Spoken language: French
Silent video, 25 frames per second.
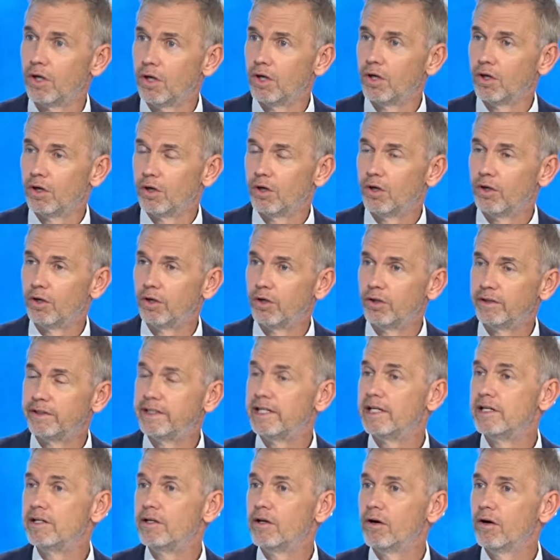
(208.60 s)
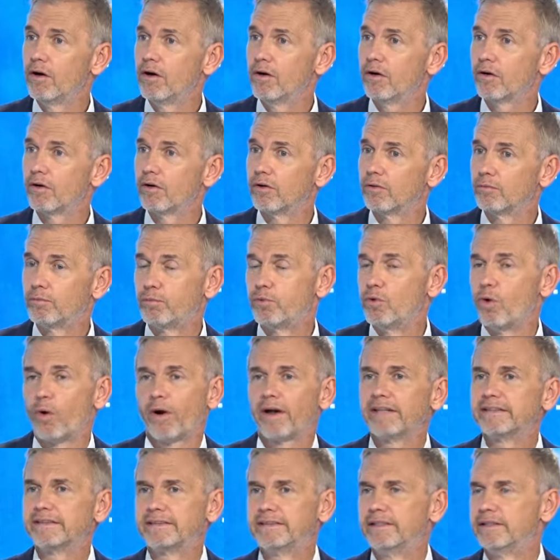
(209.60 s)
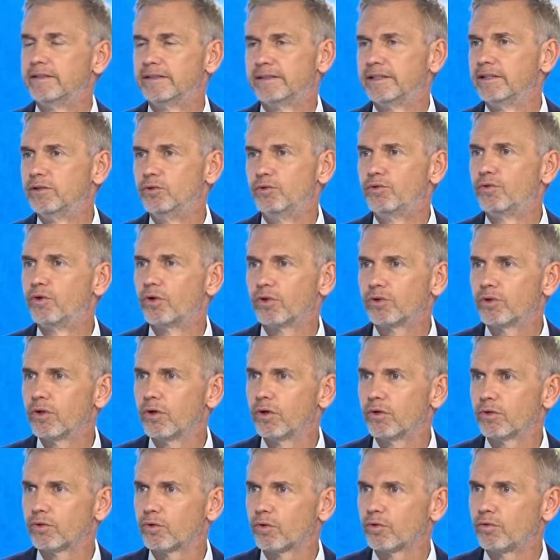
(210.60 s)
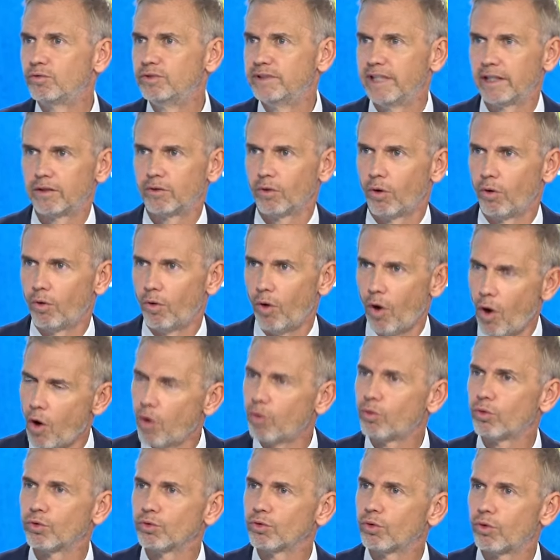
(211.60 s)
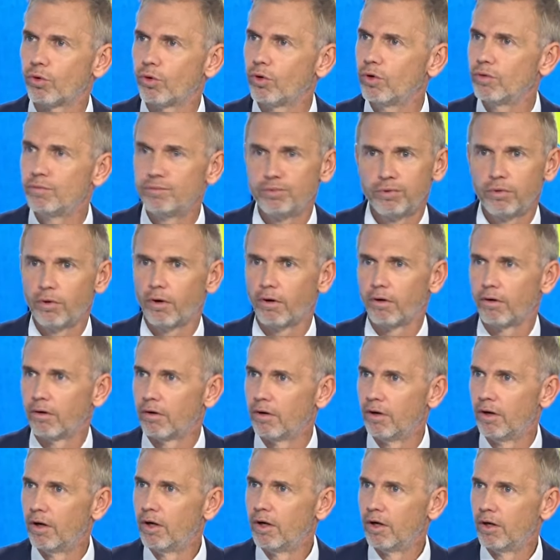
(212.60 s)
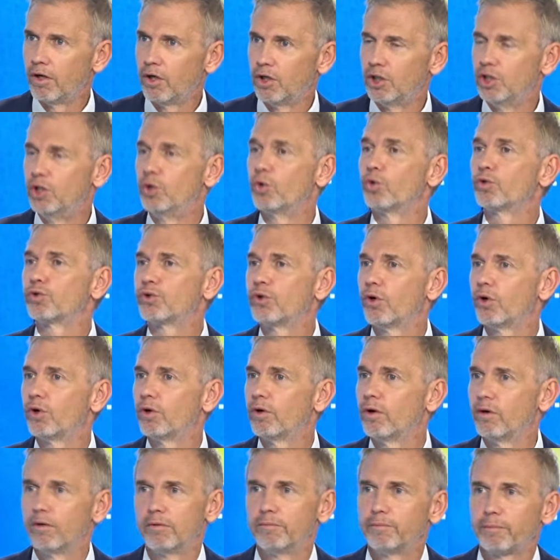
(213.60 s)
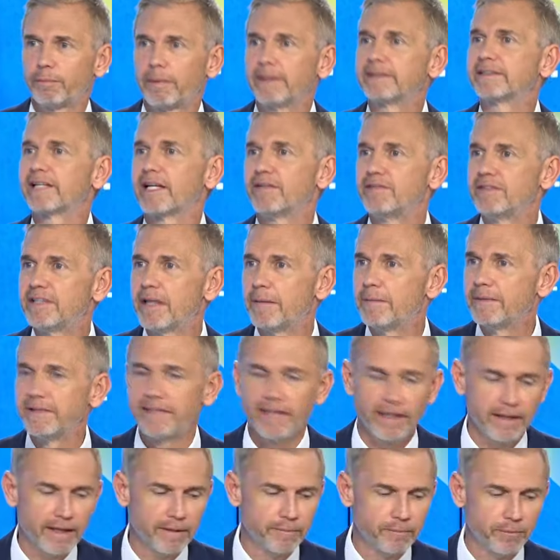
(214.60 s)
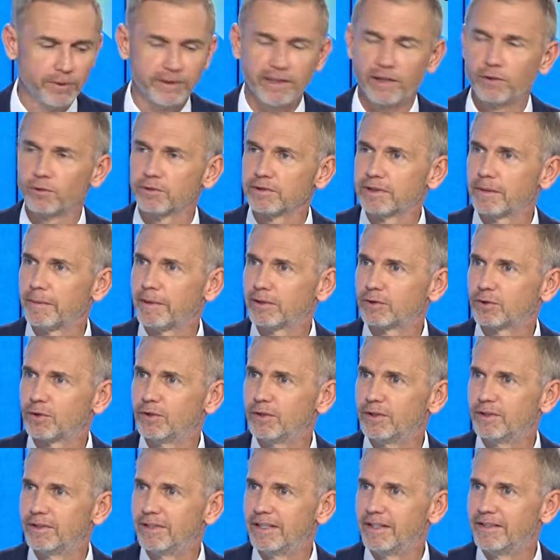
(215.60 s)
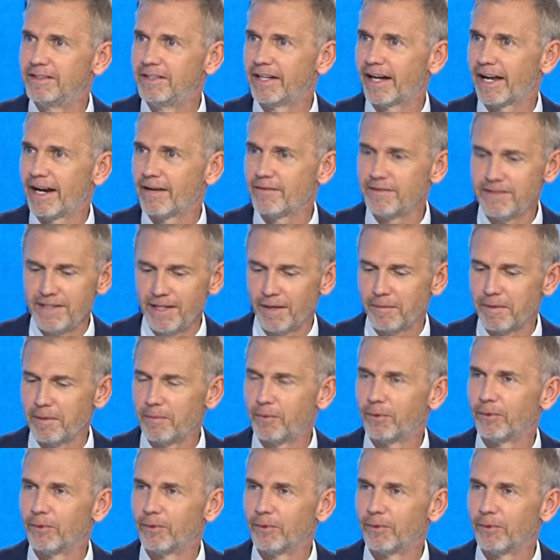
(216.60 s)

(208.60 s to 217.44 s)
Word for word: euh, d'Elior. Euh, le reste, c'est du flottant. Donc, vous êtes en contrôle pour euh, longtemps, euh, presque ad vitam aeternam peut-être. On ne sait pas ce que de dire à l'avenir, mais bon.